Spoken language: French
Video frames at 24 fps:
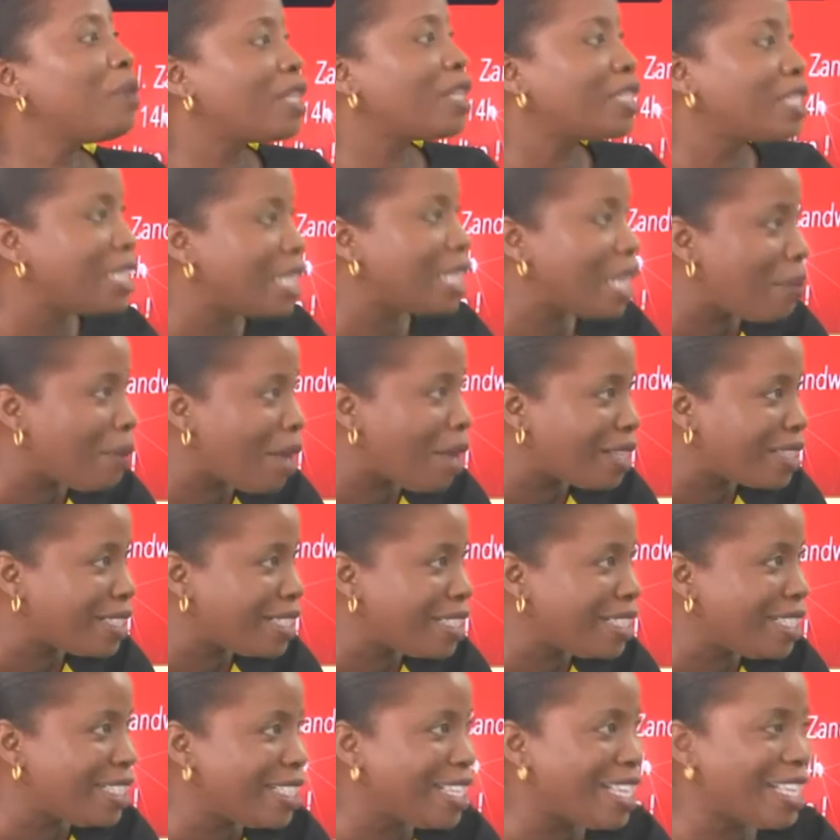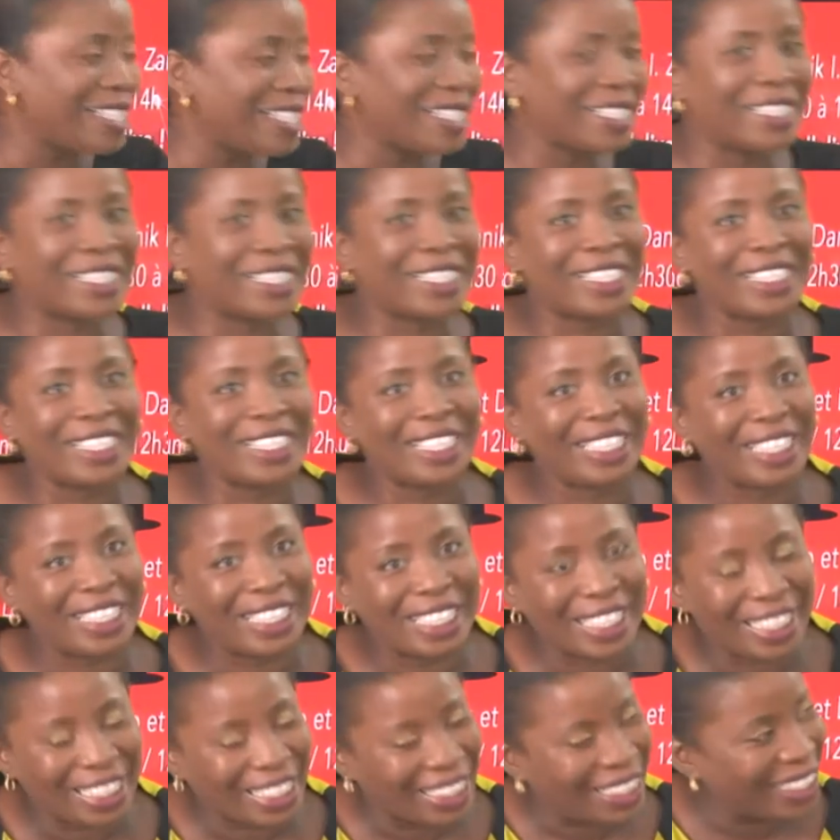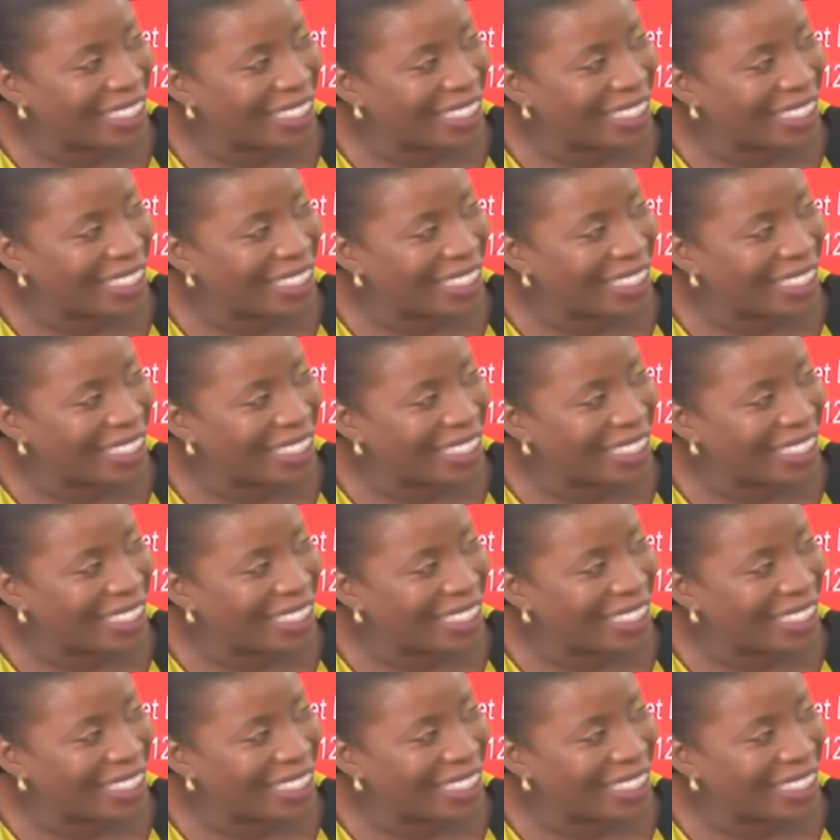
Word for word: et, et, ils ont le